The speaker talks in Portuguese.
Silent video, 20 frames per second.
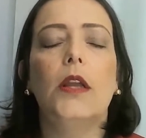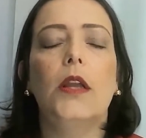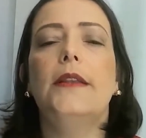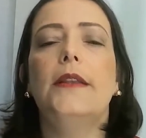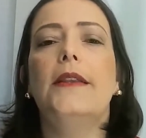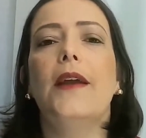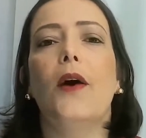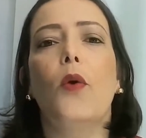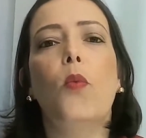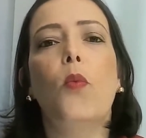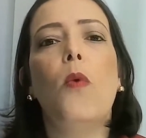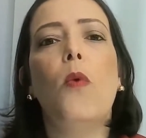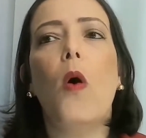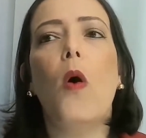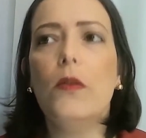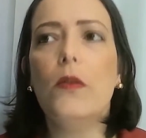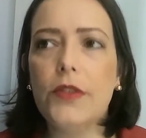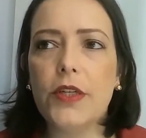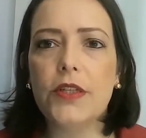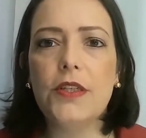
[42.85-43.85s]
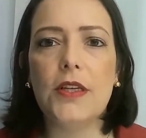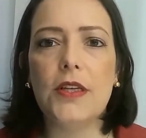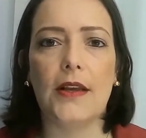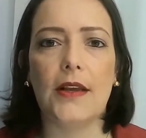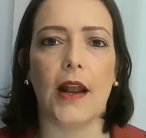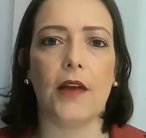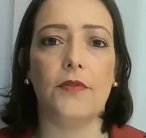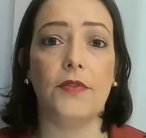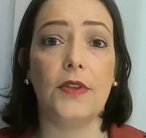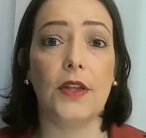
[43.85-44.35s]
Então, um monte de
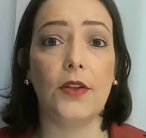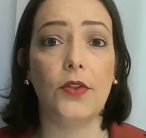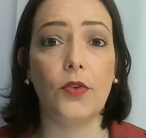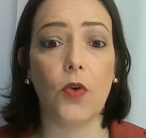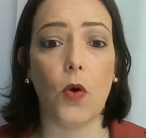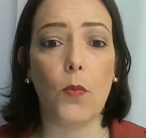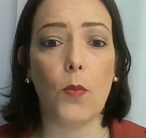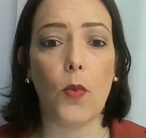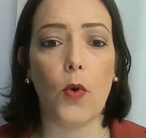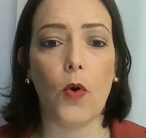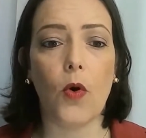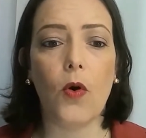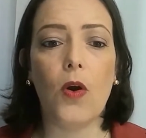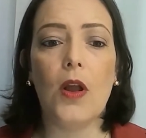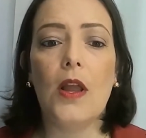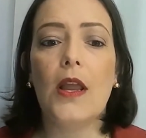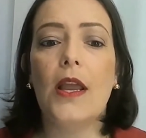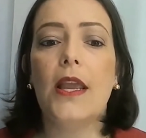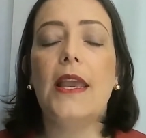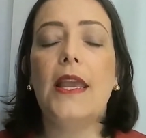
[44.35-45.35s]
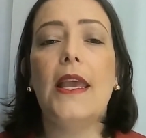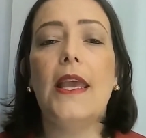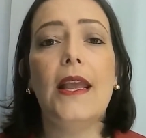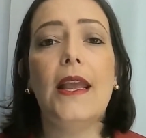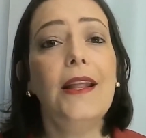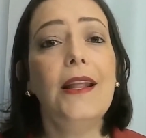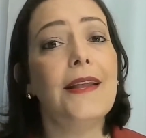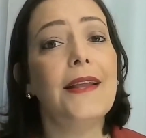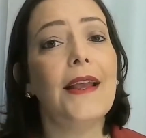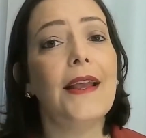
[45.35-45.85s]
grávida tomou
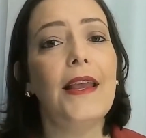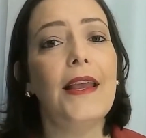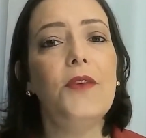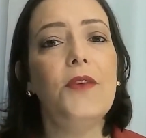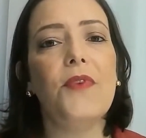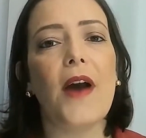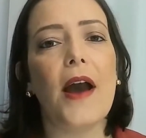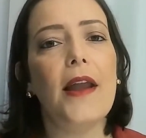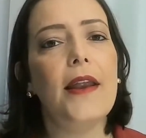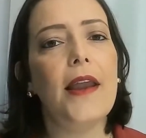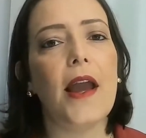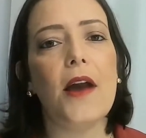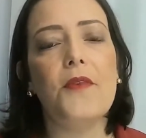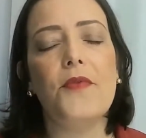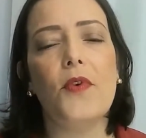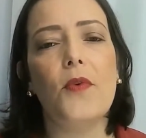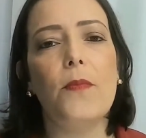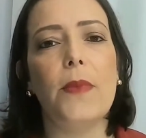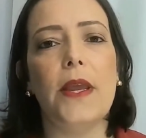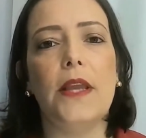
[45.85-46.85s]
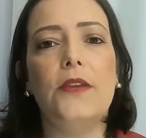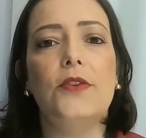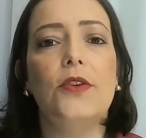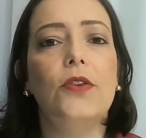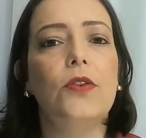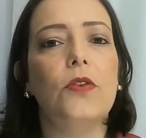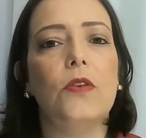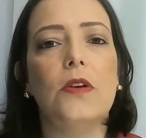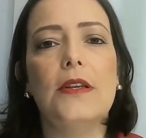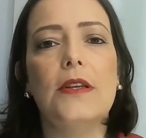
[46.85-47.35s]
e,
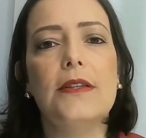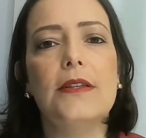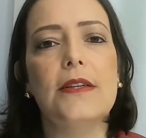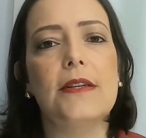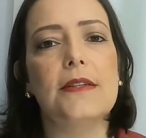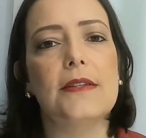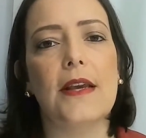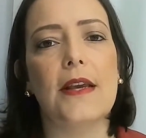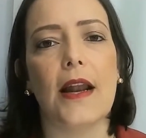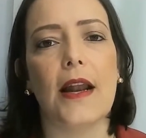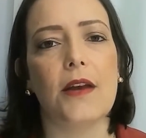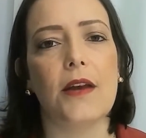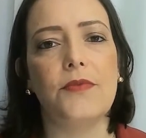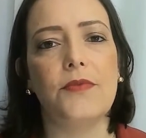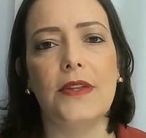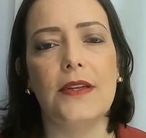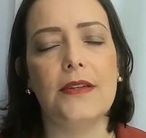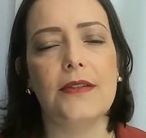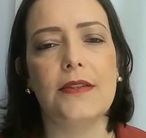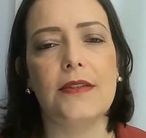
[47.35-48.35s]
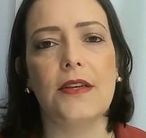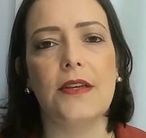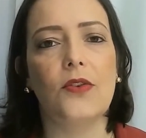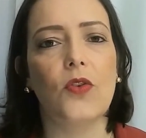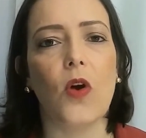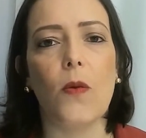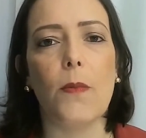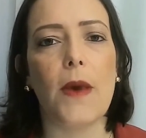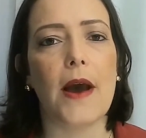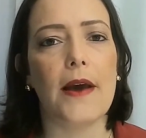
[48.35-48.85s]
invariavelmente, todas as grávidas que
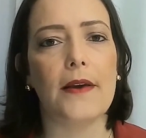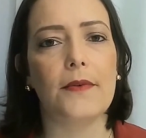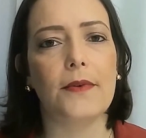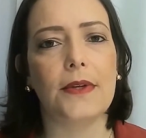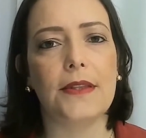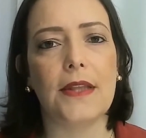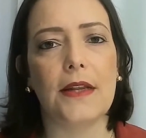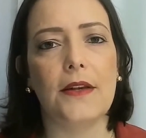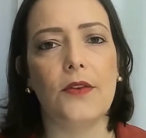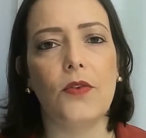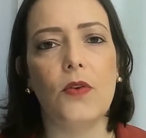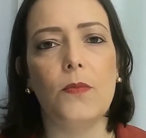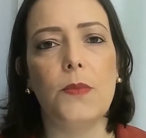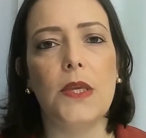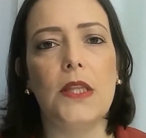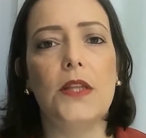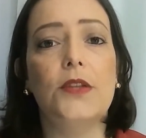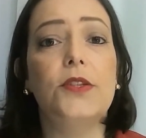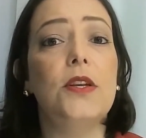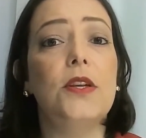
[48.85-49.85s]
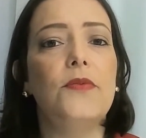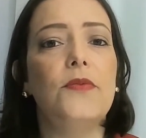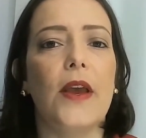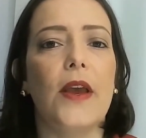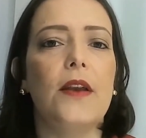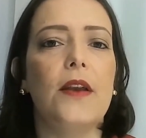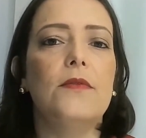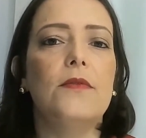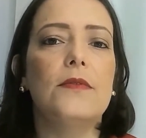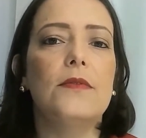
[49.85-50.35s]
tomaram a talidomida
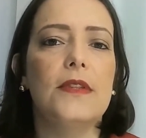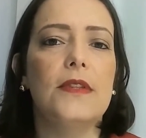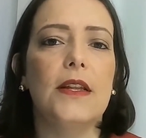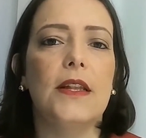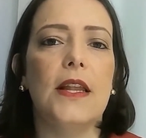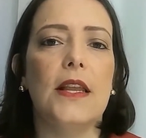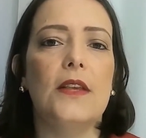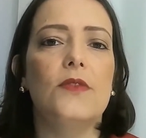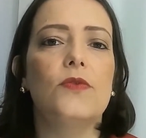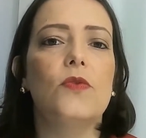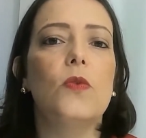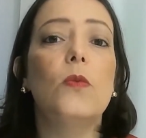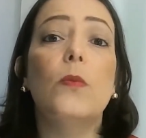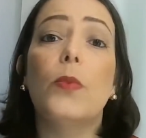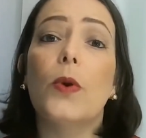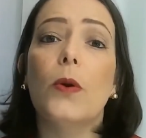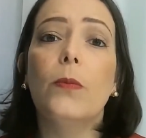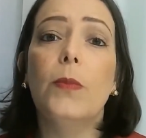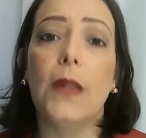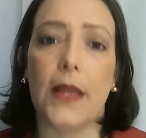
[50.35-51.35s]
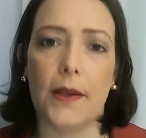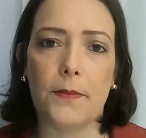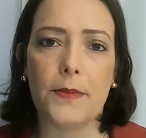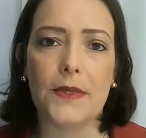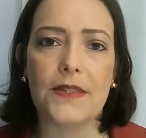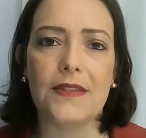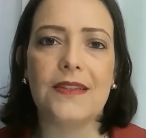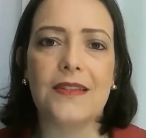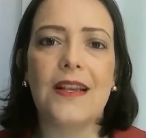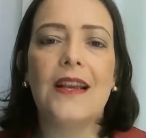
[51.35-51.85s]
tiveram os nenéns com
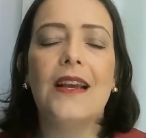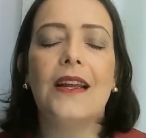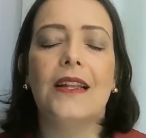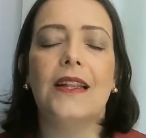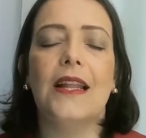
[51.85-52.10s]
problemas